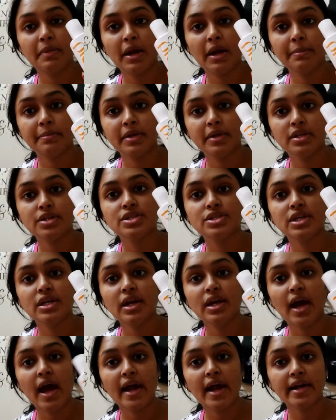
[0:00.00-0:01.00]
ప్లమ్ నుంచి
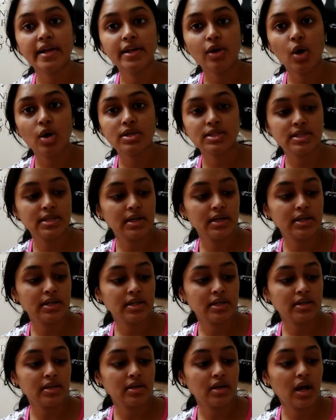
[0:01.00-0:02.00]
యాంటీ ఆక్సిడెంట్
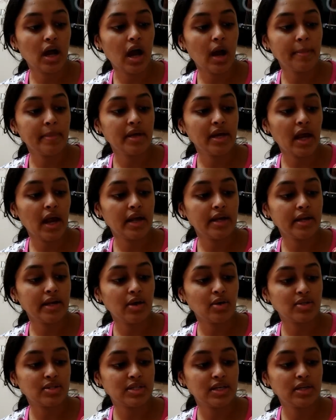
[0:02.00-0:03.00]
కామింగ్ యాంటీ
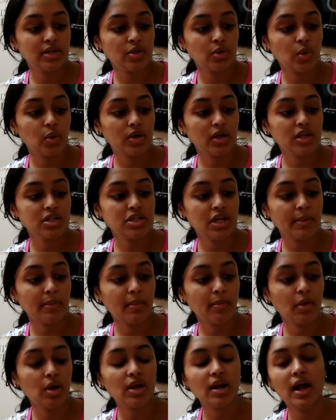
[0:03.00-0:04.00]
ఆక్సిడెంట్ టోనర్
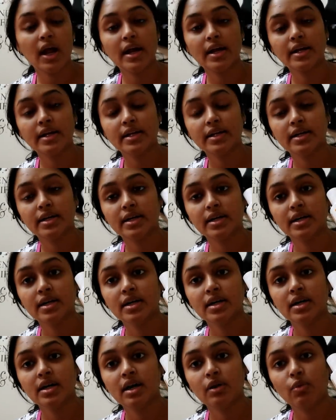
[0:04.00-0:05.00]
చమమల్ అండ్
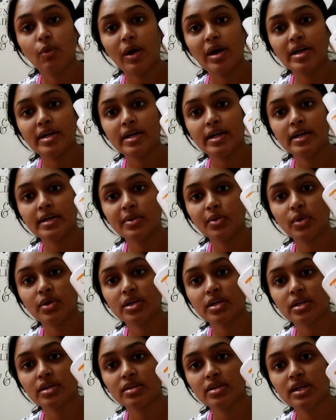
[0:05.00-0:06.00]
వైట్ టీ
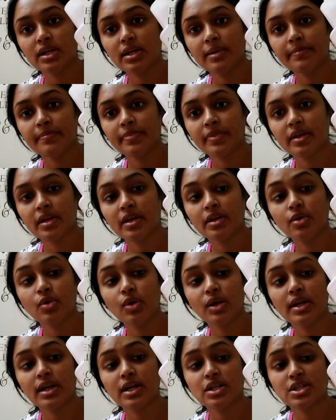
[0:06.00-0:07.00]
టోనర్ ఇది ఇది
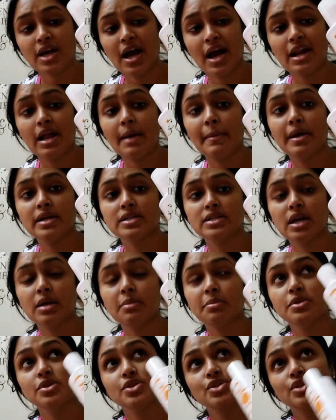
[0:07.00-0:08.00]
కూడా నాకు చాలా బెస్ట్
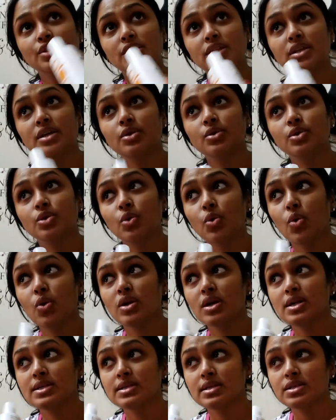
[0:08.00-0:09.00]
అనిపించింది నేను
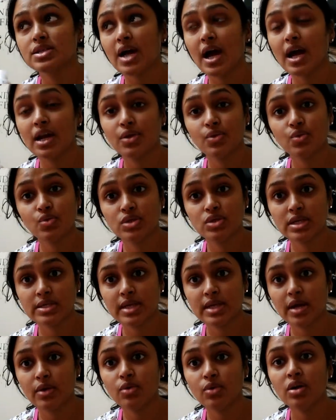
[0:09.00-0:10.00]
టోనర్స్ చాలా యూజ్
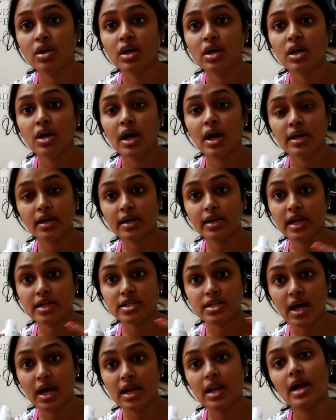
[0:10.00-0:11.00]
చేశాను అంటే
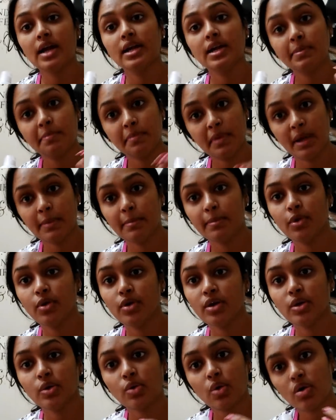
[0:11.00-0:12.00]
చాలా అంటే
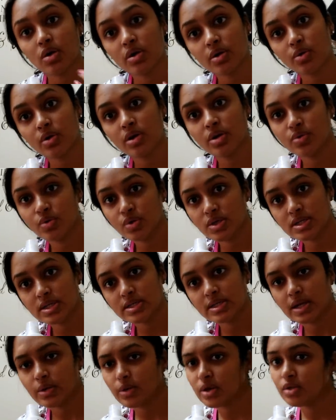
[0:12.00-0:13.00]
ప్లమ్లోనే ఇంకొకటి కూడా యూజ్
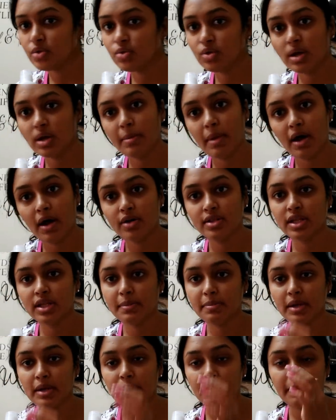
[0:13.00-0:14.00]
చేశాను అది కూడా బాగుంది
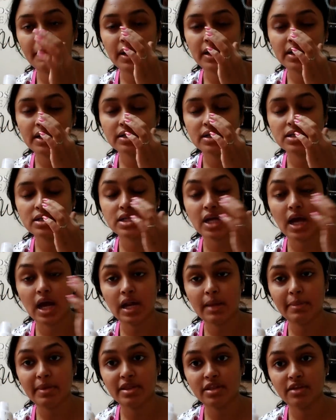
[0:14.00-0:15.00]
ప్లమ్ అంటే నేను
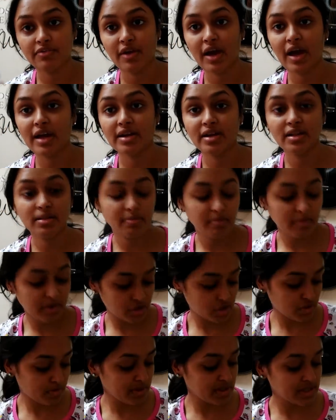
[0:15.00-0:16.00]
చాలా పెద్ద ఫ్యాన్ని
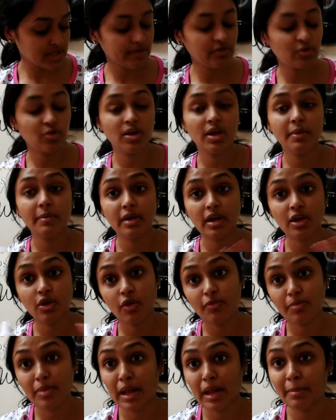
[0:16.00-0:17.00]
మీకు చూపించేవి కూడా ఇప్పుడు
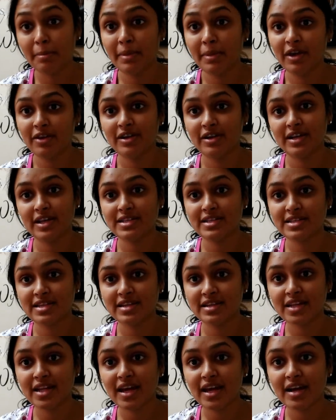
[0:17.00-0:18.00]
ఎక్కువ ప్లమ్మే ఉంటాయి
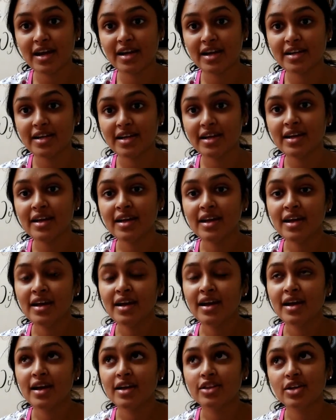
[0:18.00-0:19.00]
స్కిన్ కేర్ అంటే
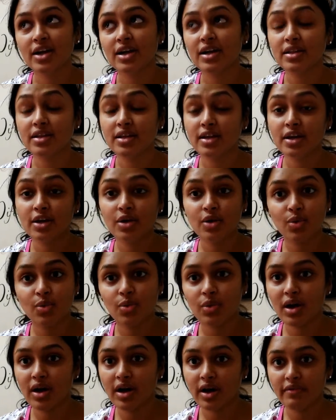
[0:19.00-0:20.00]
ఎందుకంటే నేను
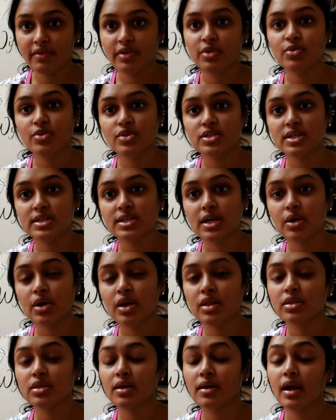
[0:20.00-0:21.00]
ఎక్కువ అవే యూజ్ చేశాను
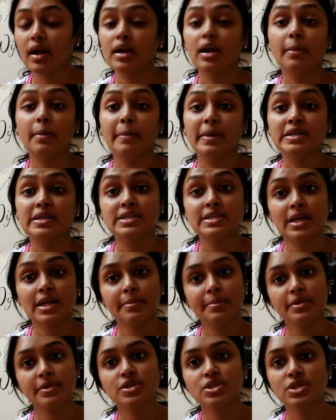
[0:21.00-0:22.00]
నాకు బెస్ట్
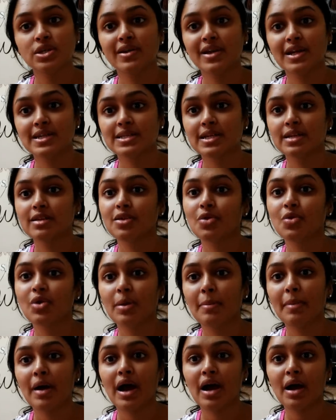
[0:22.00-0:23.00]
అనిపించినవి నా స్కిన్కి
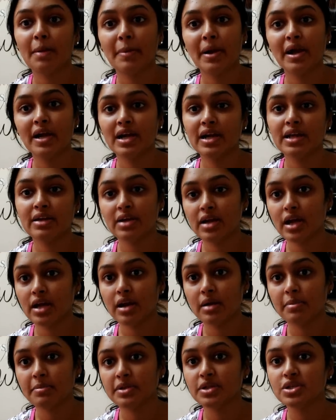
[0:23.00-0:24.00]
కూడా బాగా పడినాయి అని
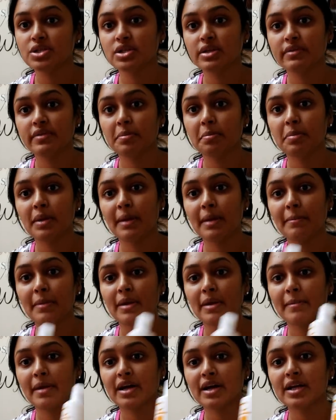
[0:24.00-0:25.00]
అనిపించినవి ప్లమ్
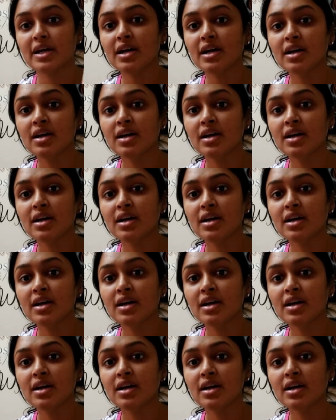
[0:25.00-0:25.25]
అనమాట